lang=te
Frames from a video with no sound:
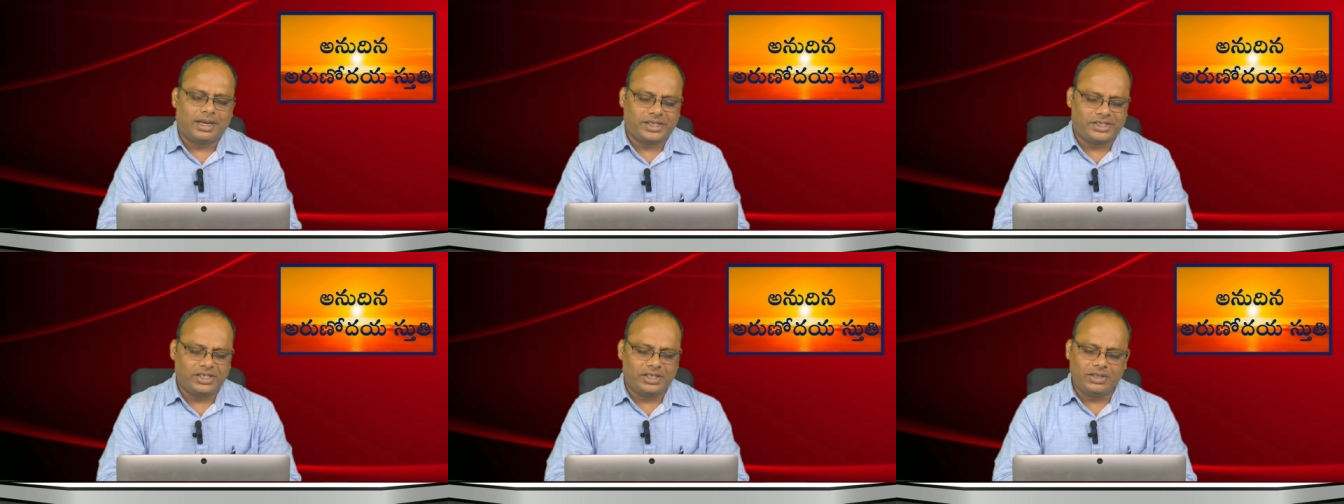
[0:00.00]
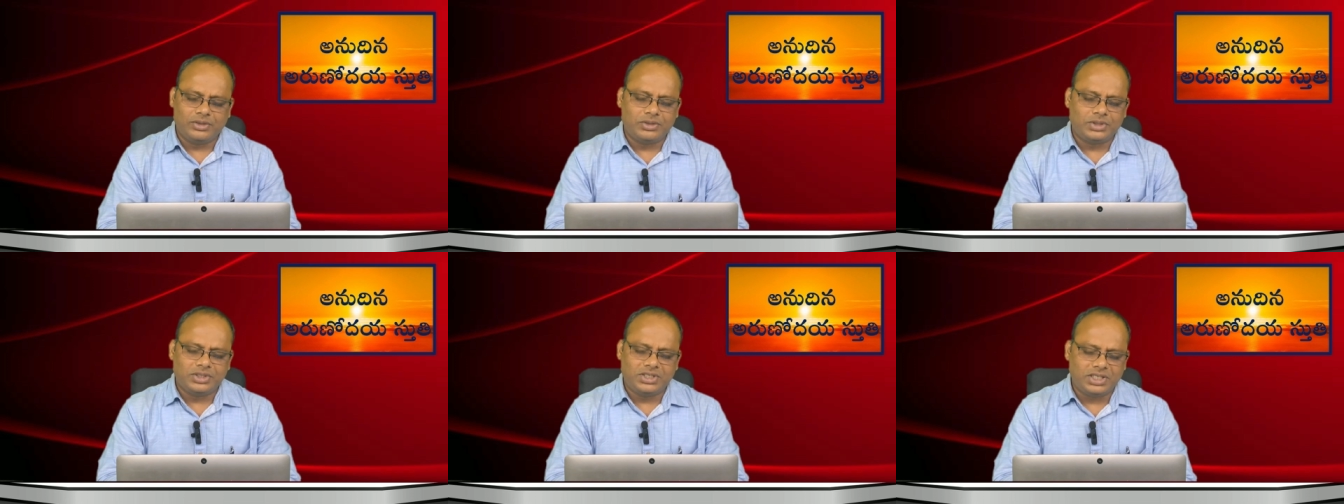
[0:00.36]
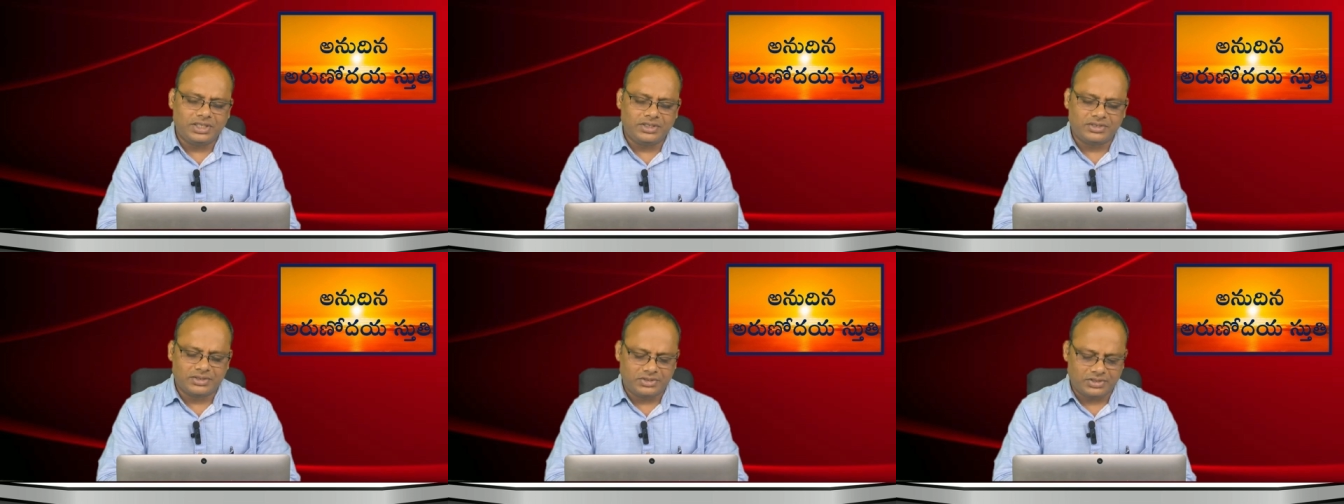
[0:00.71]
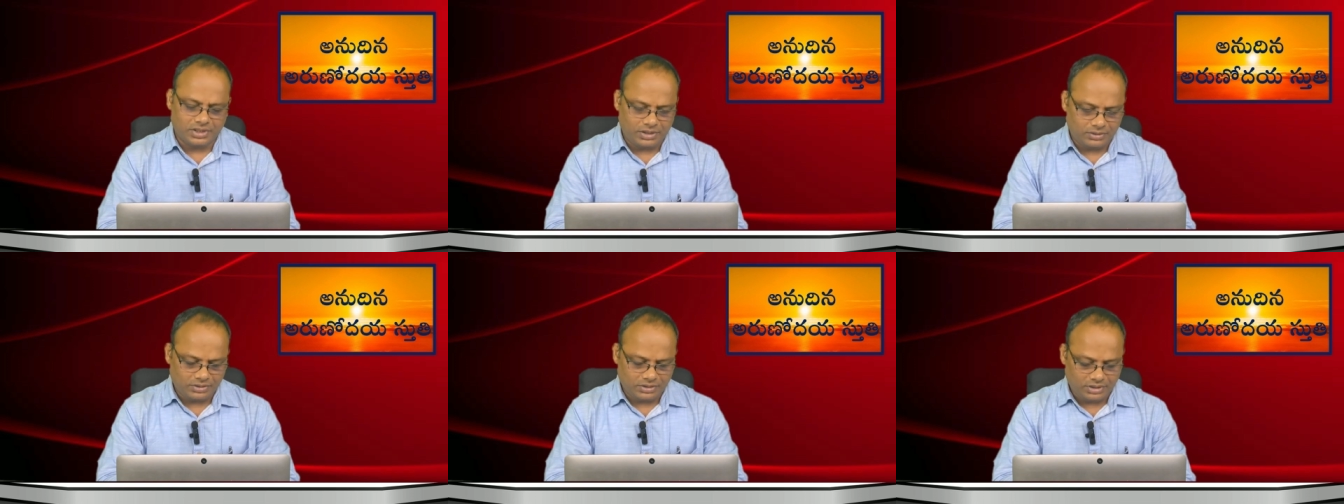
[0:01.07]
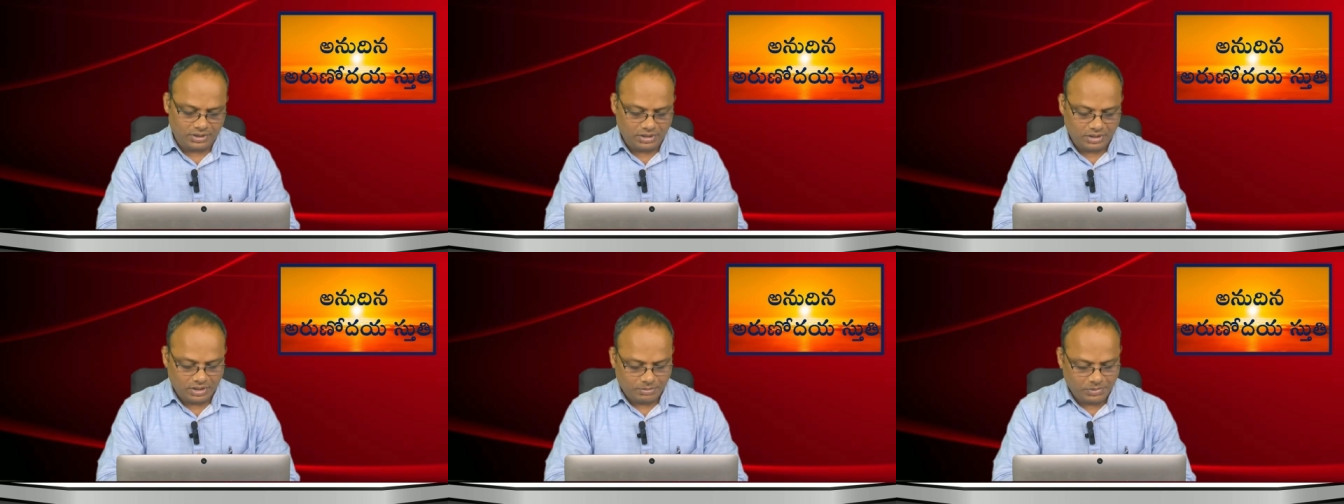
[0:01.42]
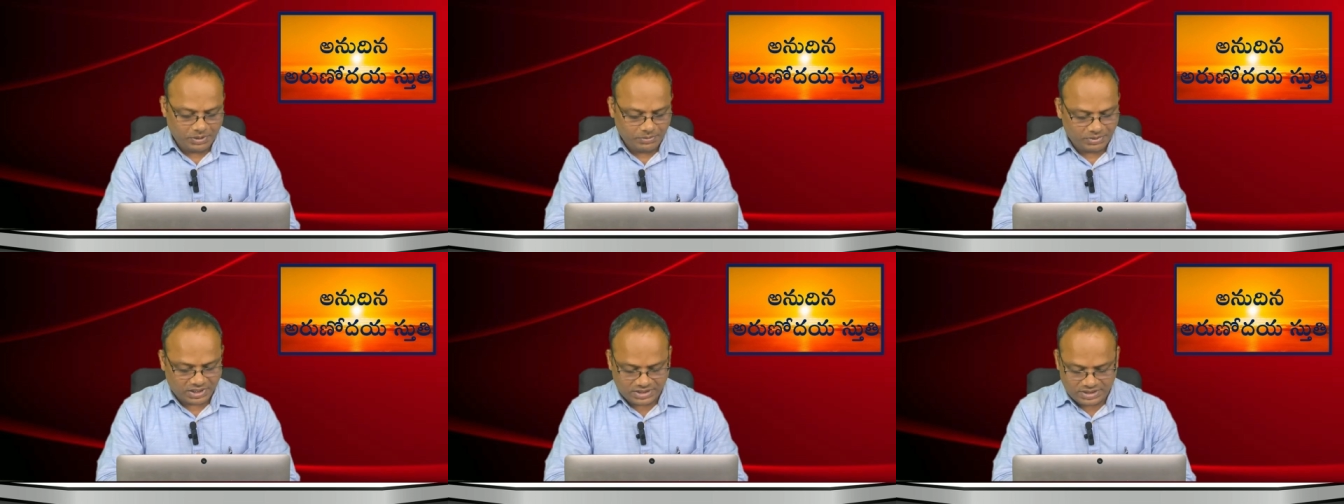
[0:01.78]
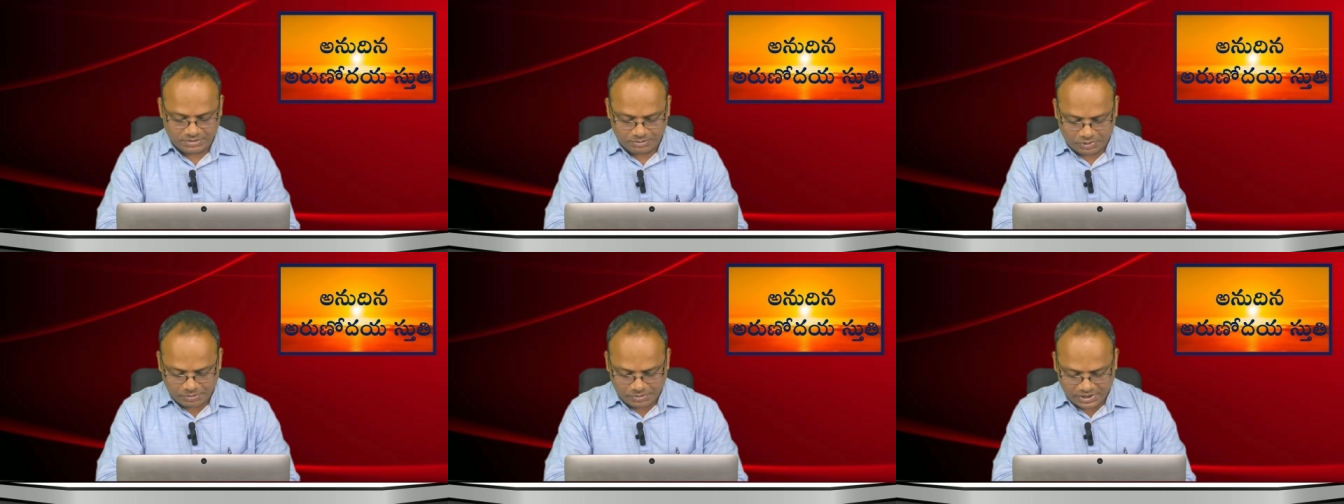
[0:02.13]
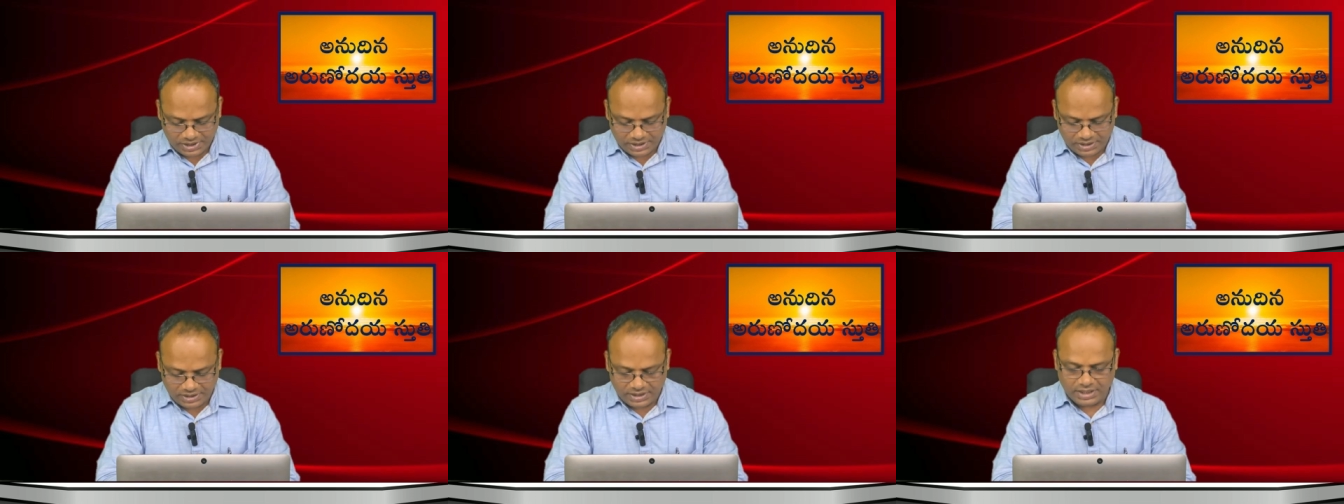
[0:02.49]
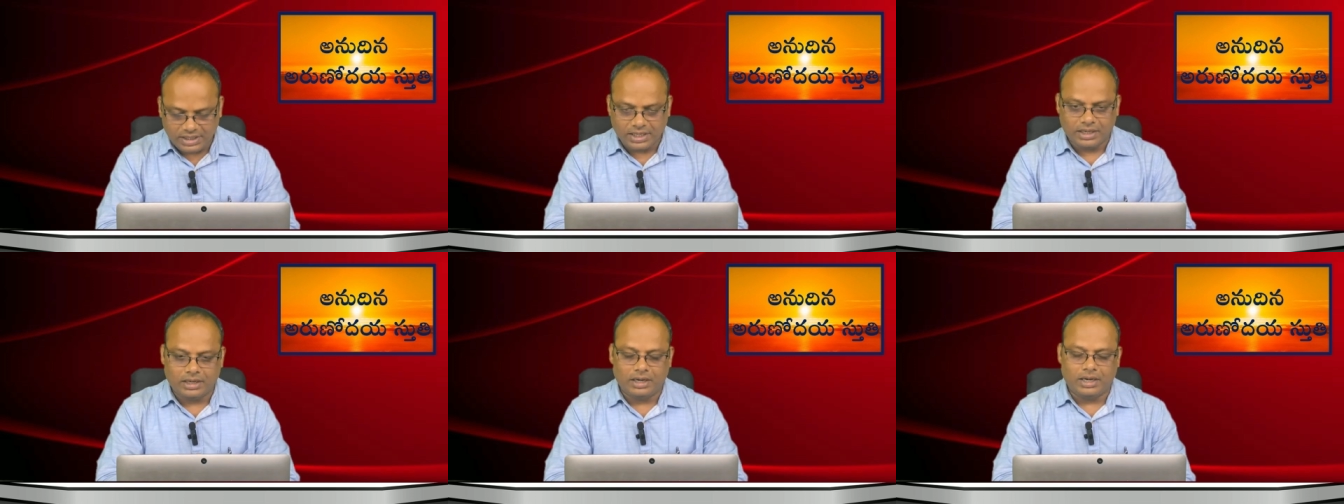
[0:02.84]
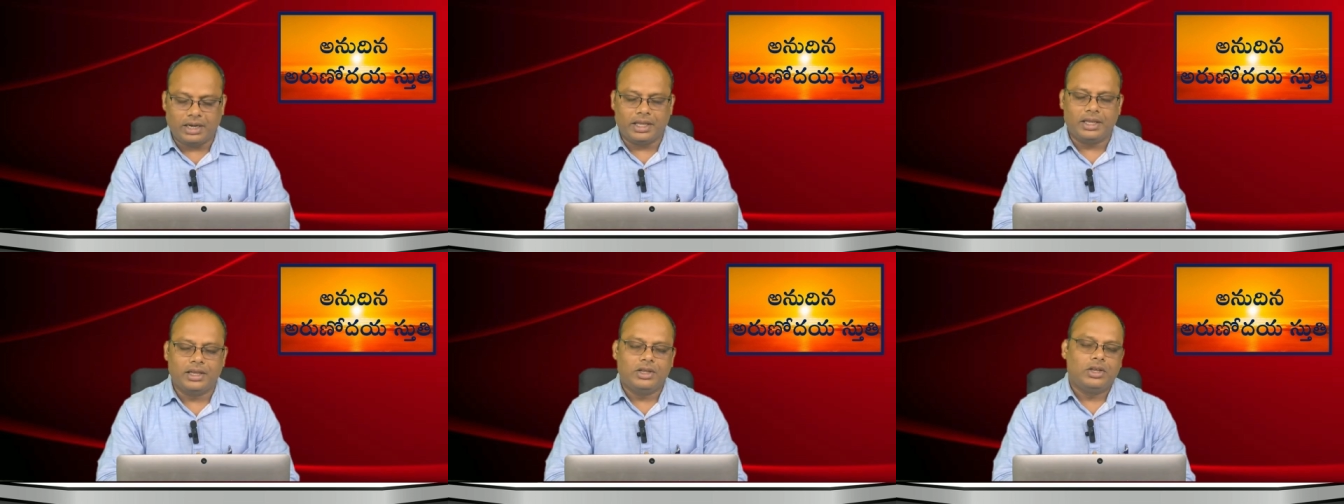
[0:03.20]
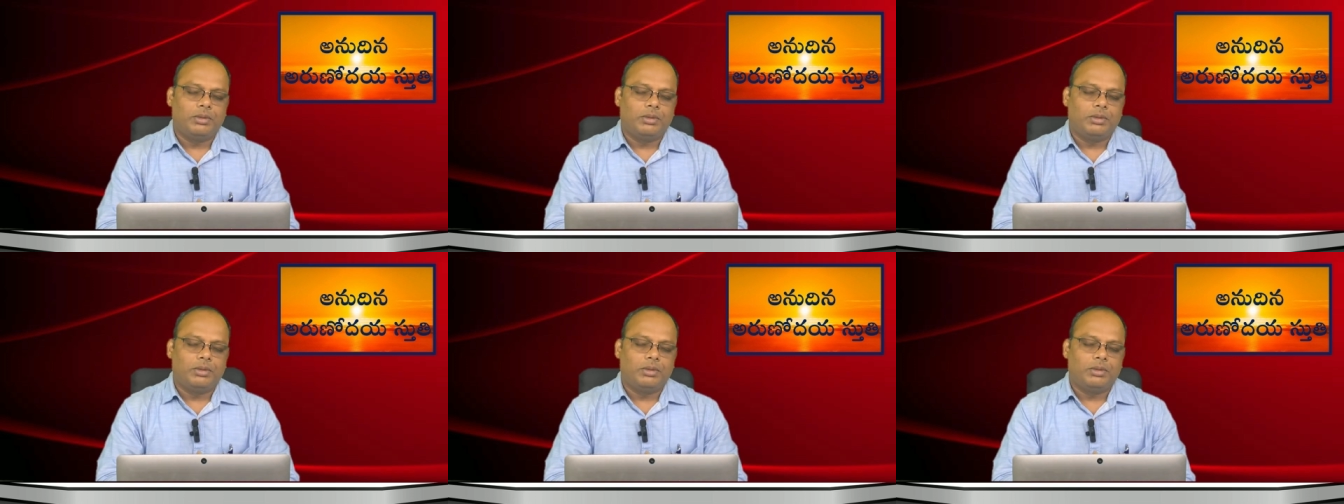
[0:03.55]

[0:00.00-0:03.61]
రక్షణలోకి వచ్చి ఎన్ని సంవత్సరాలు అవుతుంది మేము రక్షింపబడి ఇన్ని దినాలండి